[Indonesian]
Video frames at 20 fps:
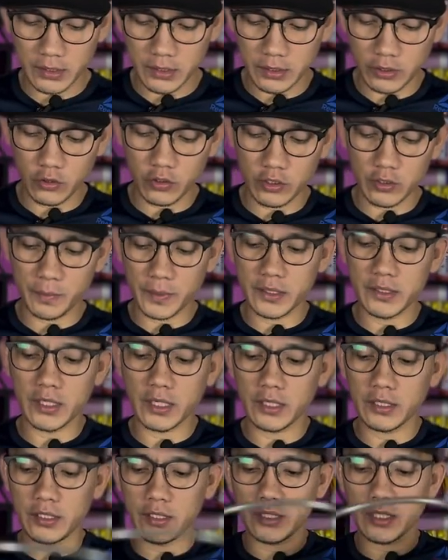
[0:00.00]
kalau
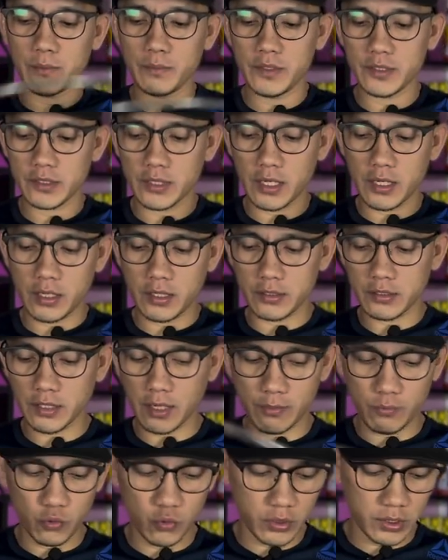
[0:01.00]
kepanjangan kita bisa
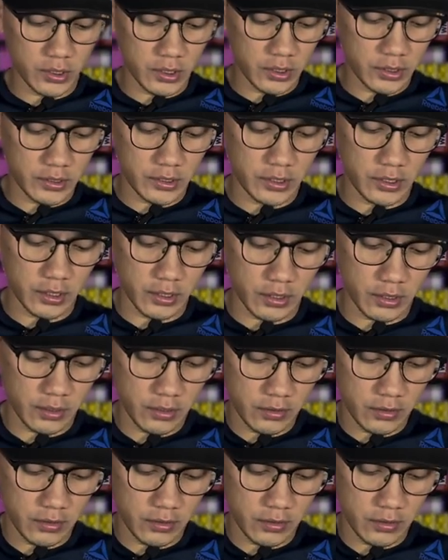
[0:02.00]
sambung ke sini